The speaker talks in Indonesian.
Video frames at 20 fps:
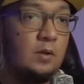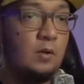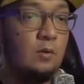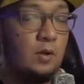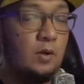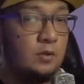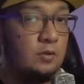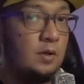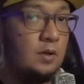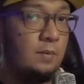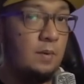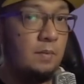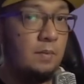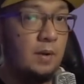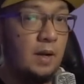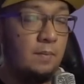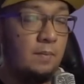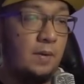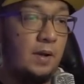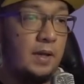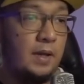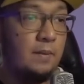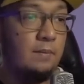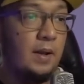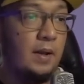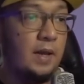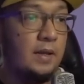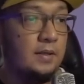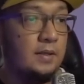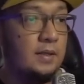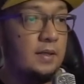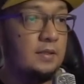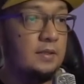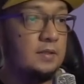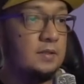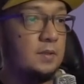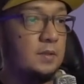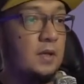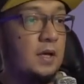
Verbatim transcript: keluar juga beberapa game lainnya yang